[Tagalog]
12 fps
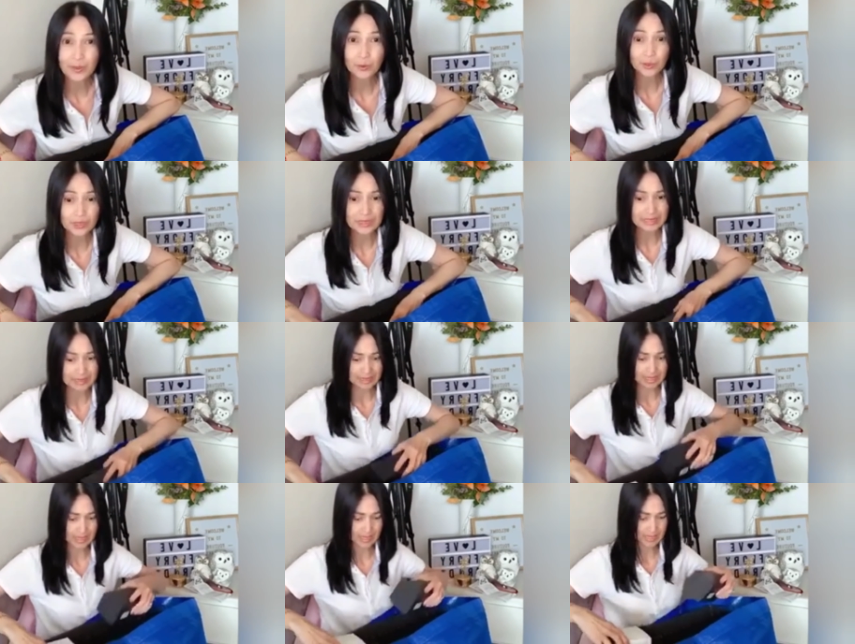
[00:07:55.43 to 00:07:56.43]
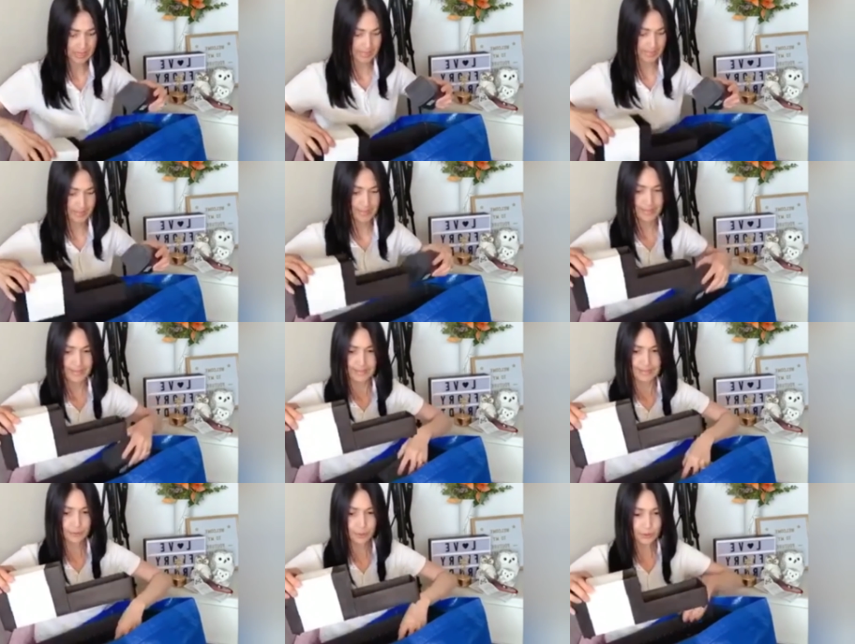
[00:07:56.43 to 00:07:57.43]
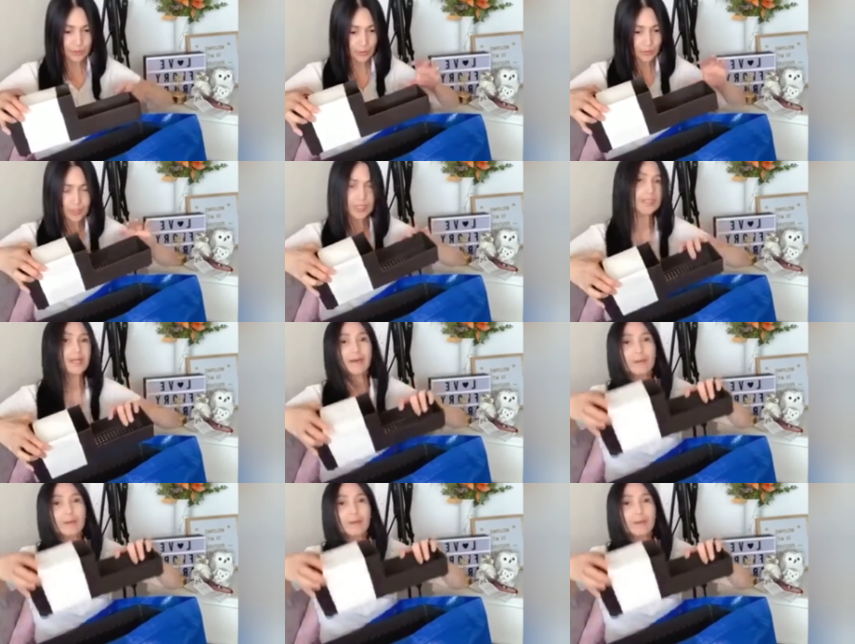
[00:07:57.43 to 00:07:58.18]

kusina. Ito yung sa kusina.